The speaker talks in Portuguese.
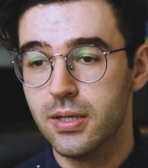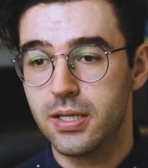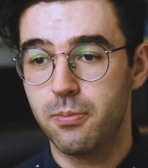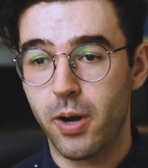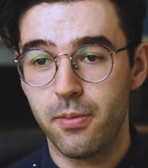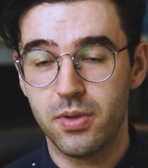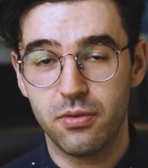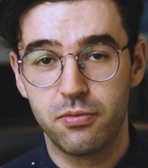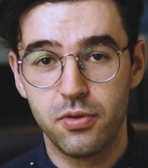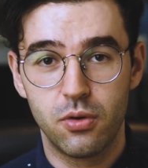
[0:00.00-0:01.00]
que para
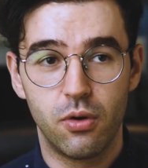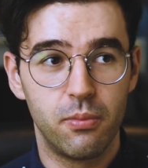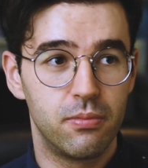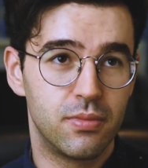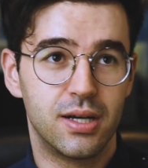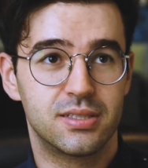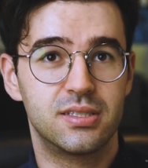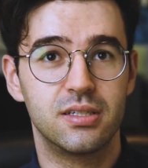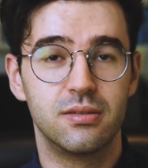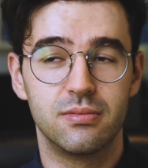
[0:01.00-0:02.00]
mim ficou
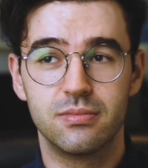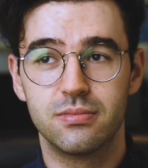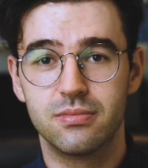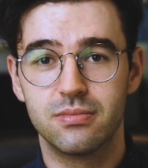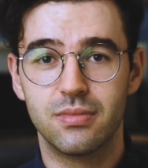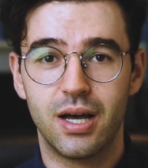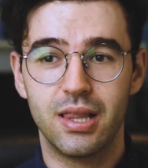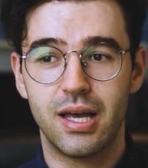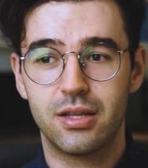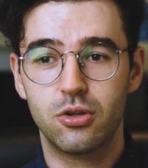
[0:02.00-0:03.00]
assim
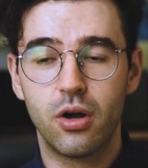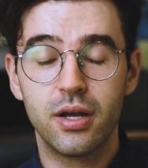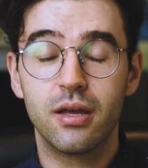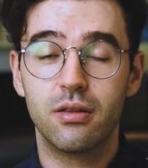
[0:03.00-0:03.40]
aleatório,